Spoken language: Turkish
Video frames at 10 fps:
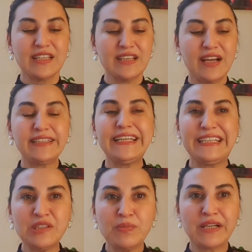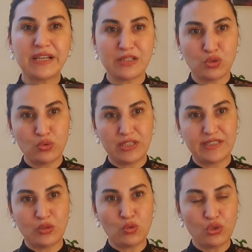Yani iki Bakara
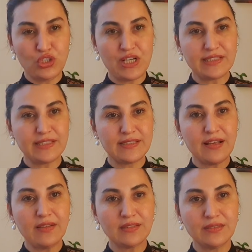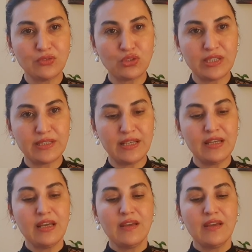suresini okuyacaksınız altının üzerine